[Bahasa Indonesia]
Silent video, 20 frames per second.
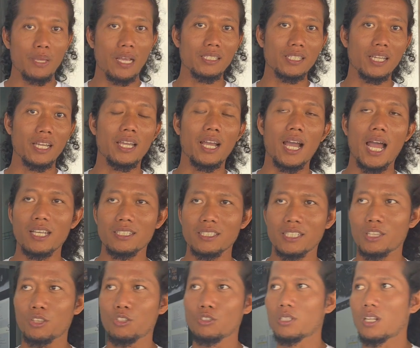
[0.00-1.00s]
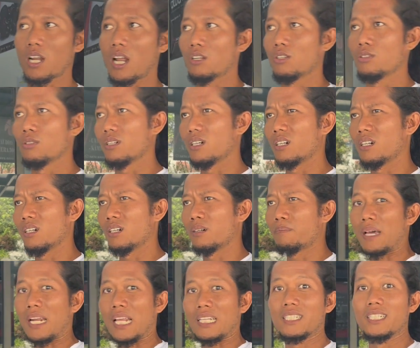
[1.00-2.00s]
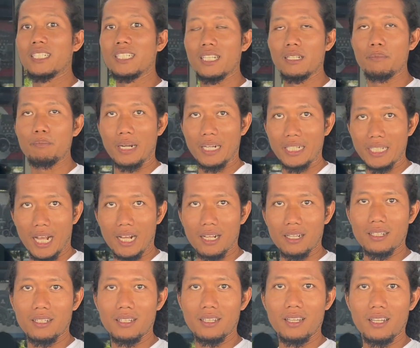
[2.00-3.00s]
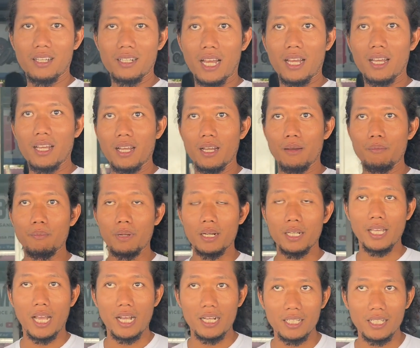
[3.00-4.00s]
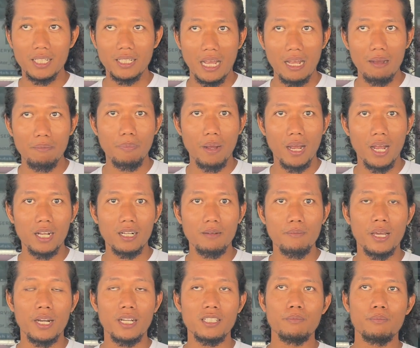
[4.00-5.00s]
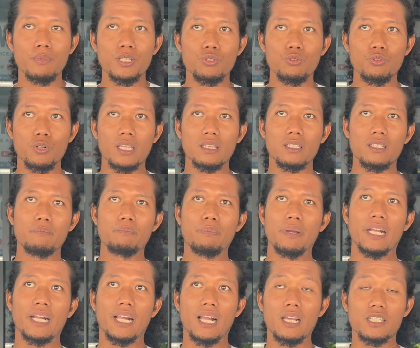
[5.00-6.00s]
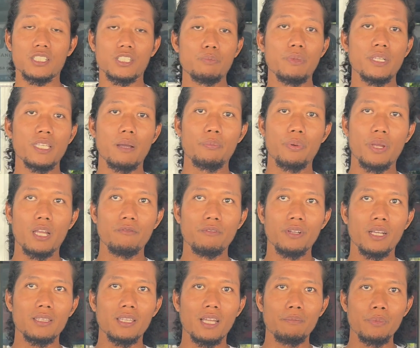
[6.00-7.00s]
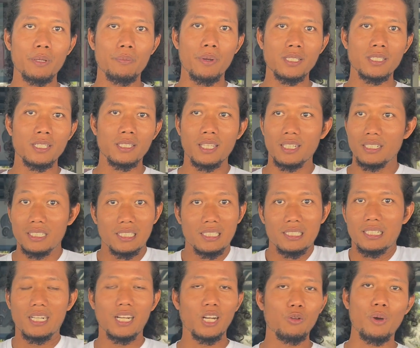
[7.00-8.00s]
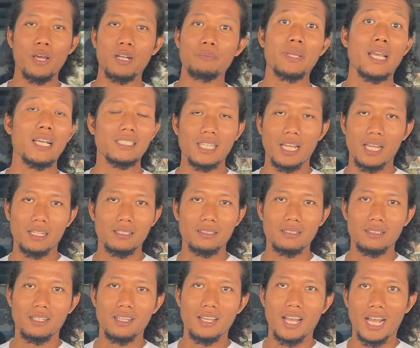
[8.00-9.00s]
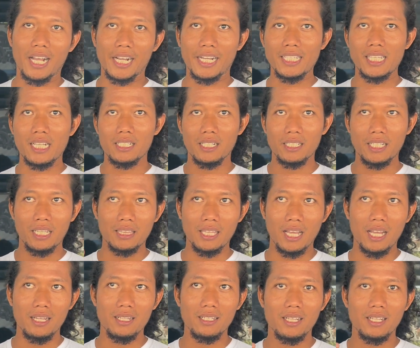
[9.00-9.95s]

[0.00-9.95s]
biasa ya, AC itu selalu uh, panas dingin, meriang Nah, meriang ini kenapa? Kemarin sempat curhat ke bengkel resminya BMW, tapi budgetnya uh, luar biasa akhirnya ke kita